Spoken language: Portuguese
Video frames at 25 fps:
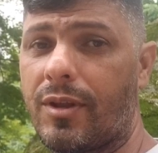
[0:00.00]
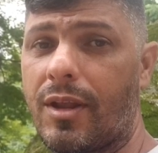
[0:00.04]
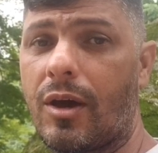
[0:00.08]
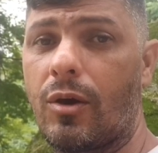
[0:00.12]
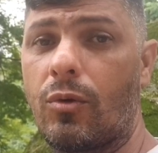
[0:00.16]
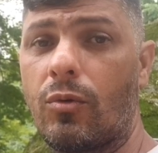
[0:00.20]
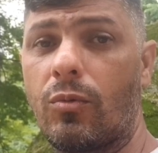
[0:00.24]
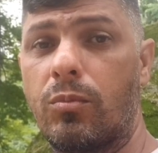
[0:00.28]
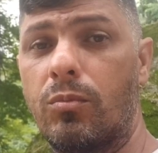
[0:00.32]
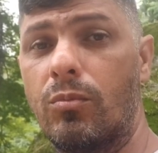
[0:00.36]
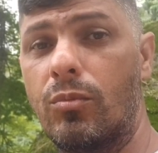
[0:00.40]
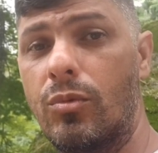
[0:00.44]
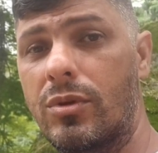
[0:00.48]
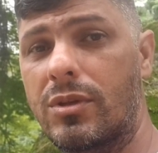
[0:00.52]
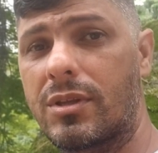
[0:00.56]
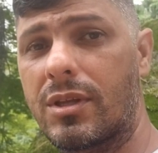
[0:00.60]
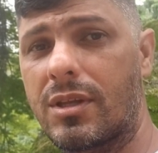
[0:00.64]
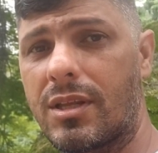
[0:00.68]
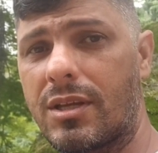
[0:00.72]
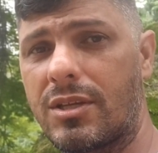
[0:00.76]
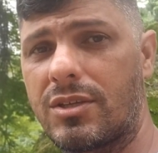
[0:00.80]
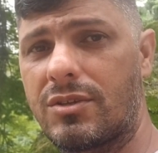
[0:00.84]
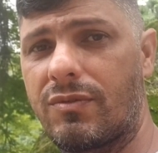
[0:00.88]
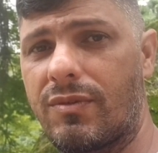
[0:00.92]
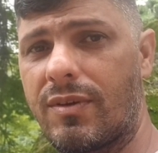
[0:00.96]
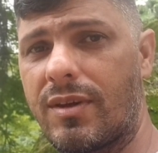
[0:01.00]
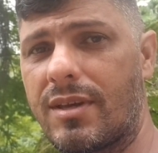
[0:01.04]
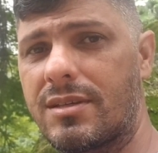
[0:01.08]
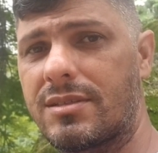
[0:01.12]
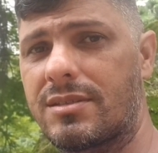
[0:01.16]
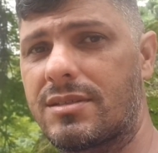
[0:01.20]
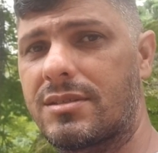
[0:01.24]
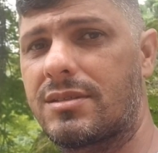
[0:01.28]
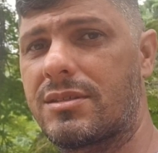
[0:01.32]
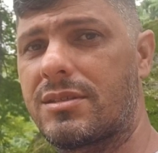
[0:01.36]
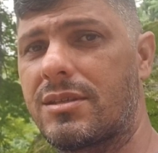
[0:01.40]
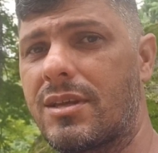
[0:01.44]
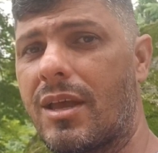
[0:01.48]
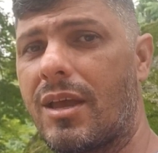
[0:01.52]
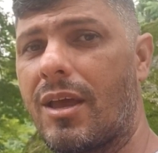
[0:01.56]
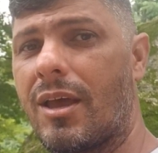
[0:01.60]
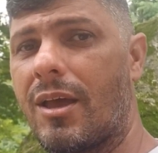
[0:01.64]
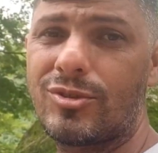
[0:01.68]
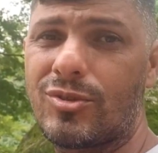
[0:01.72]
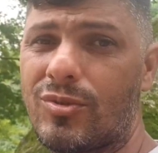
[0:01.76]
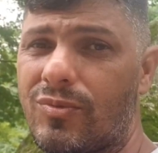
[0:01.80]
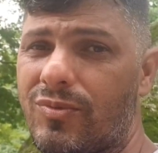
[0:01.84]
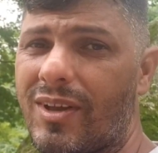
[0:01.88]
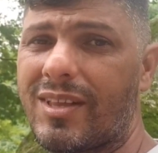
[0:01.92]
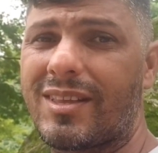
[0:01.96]
Afinal, muitas das vezes
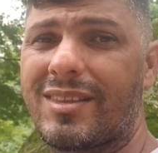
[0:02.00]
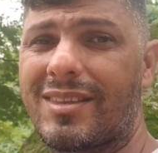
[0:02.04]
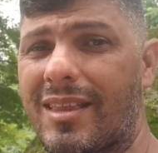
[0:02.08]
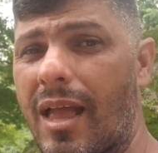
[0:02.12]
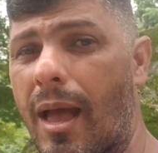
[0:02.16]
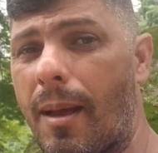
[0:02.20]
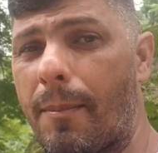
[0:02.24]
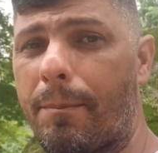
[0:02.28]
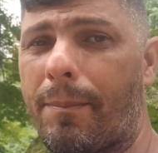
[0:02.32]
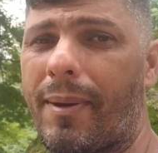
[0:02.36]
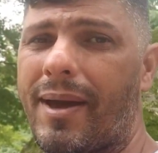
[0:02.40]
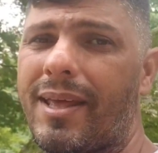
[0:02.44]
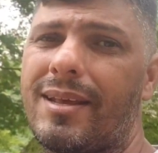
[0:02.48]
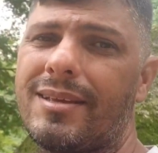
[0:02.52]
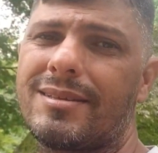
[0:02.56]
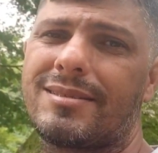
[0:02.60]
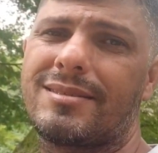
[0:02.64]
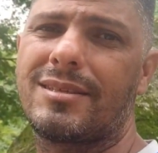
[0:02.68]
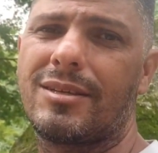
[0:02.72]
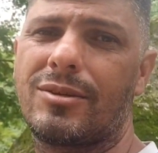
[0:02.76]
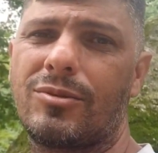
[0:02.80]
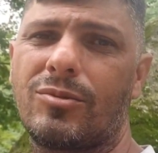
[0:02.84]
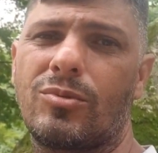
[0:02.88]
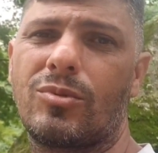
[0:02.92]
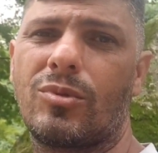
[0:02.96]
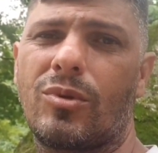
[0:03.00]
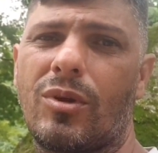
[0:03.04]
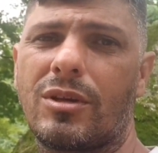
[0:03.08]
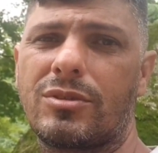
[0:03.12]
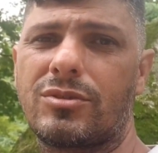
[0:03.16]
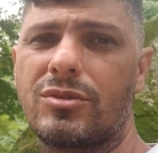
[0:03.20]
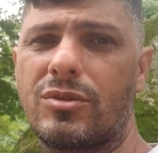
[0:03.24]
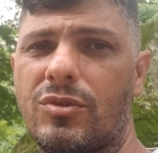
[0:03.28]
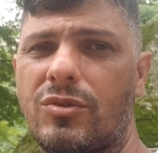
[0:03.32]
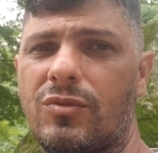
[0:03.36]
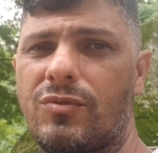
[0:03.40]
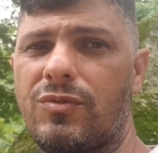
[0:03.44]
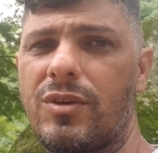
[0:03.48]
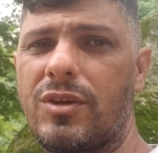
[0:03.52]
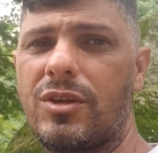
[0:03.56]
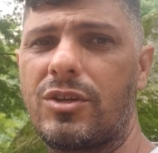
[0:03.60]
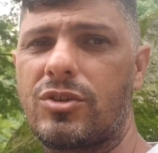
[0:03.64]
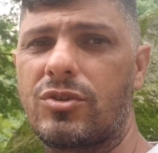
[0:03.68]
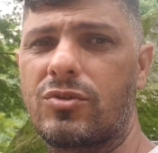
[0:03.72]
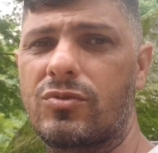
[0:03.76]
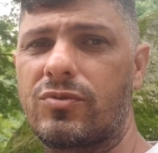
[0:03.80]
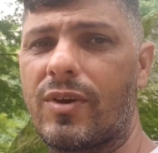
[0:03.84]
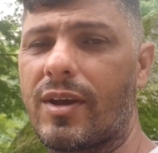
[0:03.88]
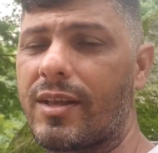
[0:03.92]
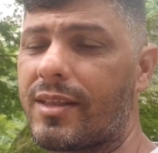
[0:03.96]
isso vai estar tá aparecendo nos nossos
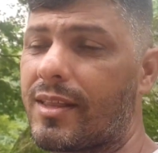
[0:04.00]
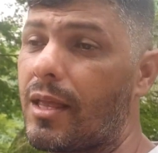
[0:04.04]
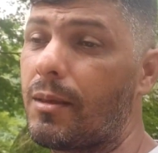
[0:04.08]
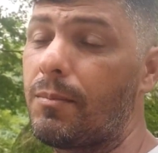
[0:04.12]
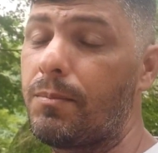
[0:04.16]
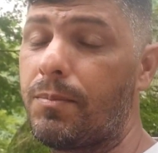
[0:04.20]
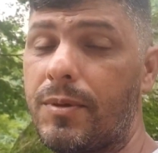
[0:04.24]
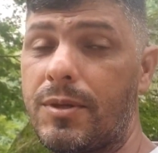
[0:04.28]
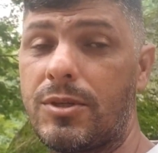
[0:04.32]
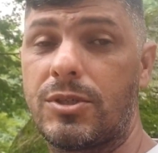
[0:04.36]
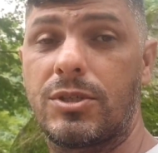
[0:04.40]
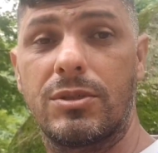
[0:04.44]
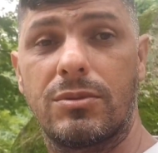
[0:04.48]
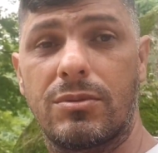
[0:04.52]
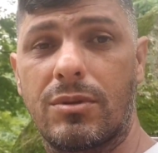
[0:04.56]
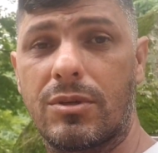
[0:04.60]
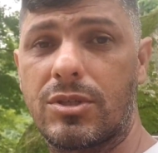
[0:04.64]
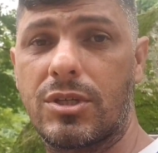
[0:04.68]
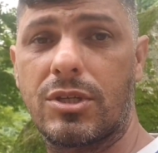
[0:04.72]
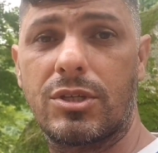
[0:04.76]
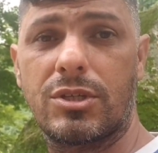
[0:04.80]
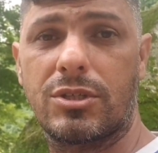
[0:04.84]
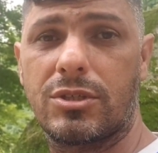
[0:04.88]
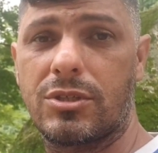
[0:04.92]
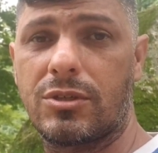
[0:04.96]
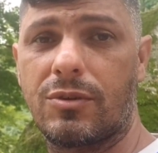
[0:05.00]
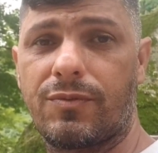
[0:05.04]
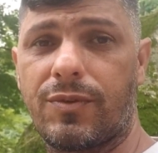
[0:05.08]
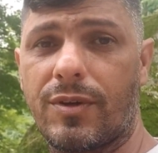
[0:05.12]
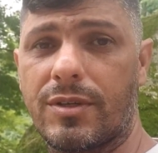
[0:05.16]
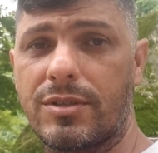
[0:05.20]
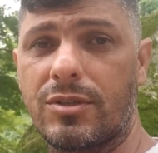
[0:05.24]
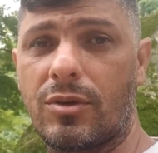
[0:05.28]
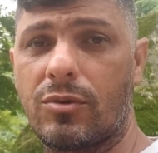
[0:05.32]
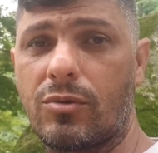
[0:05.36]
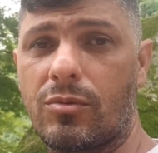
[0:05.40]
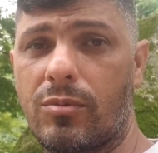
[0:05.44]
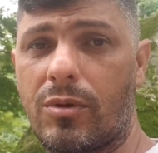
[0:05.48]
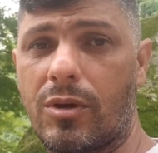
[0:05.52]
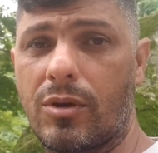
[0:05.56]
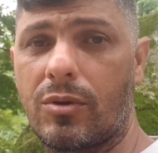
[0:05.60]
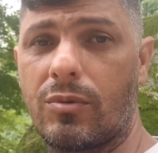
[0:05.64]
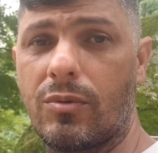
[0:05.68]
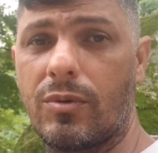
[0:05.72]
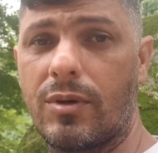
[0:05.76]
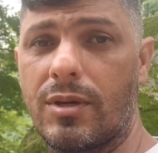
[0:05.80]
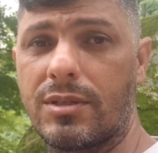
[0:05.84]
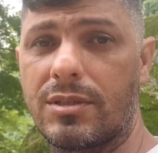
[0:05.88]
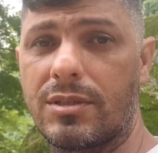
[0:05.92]
vídeos, vai estar tá impedindo a gente de fazer alguma